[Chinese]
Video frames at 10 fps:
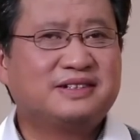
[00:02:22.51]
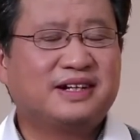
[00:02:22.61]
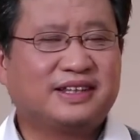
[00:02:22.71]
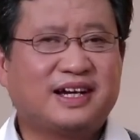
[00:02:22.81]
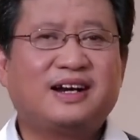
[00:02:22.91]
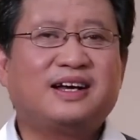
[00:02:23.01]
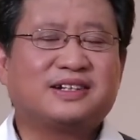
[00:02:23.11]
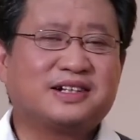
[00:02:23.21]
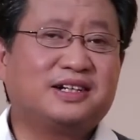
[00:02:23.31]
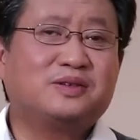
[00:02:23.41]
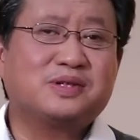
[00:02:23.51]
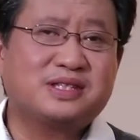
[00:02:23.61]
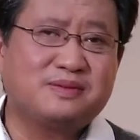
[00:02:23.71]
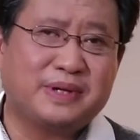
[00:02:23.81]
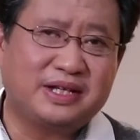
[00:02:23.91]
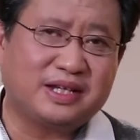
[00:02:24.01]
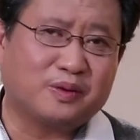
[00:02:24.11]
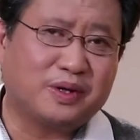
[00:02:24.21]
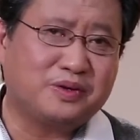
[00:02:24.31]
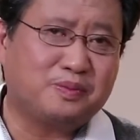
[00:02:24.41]
啊，当然了，这俄罗斯媒体
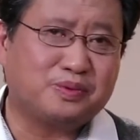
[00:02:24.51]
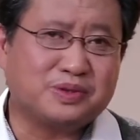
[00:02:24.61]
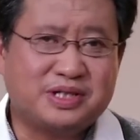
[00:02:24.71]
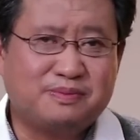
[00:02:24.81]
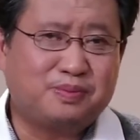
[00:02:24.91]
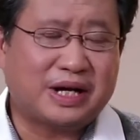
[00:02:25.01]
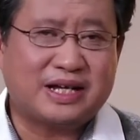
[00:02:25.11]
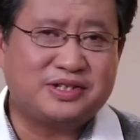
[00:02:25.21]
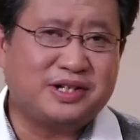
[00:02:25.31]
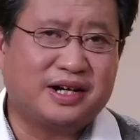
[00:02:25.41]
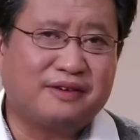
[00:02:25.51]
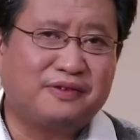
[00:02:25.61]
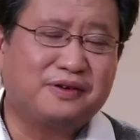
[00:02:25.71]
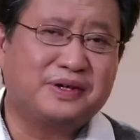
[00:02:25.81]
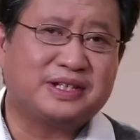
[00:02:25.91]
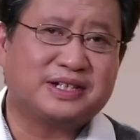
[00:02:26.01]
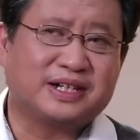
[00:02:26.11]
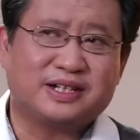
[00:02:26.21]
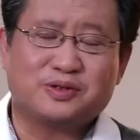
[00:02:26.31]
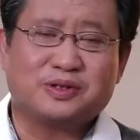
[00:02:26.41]
关于普京不来 G20 峰会的这
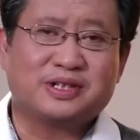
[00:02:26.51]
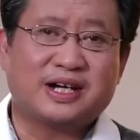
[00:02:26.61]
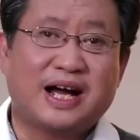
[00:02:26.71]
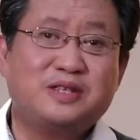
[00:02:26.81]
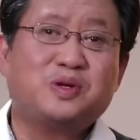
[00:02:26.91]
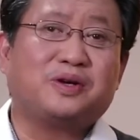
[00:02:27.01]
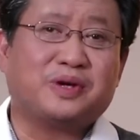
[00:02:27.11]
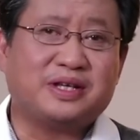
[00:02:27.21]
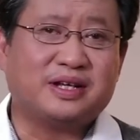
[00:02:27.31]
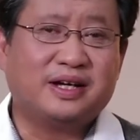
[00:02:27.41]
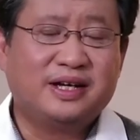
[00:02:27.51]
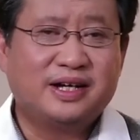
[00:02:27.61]
个说这个安全原因呢，